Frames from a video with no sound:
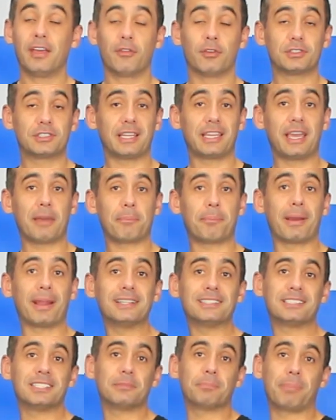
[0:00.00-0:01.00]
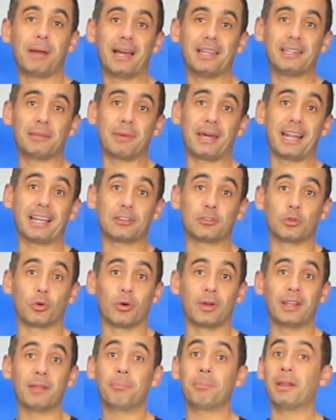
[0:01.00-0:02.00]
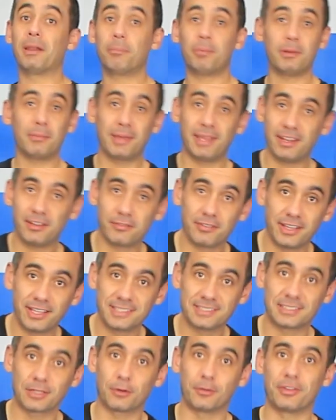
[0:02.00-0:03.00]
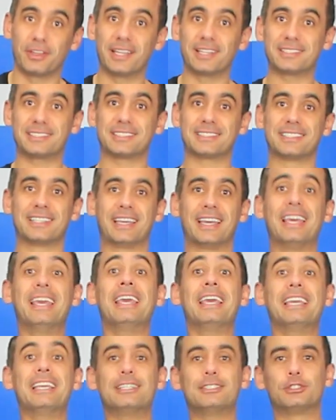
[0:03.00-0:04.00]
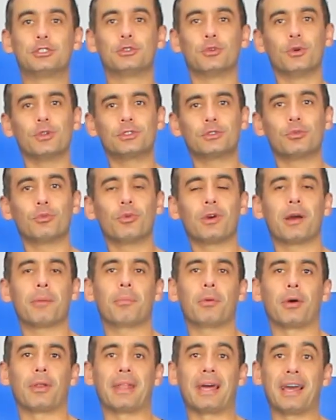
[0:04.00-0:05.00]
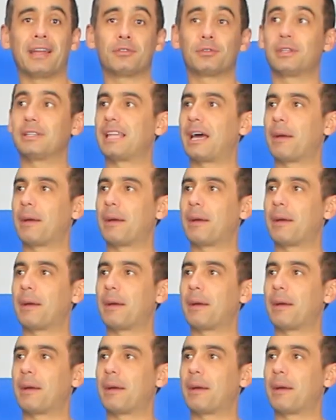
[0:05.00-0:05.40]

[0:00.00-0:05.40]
você quer participar da maratona pela primeira vez, talvez, e justo num campeonato que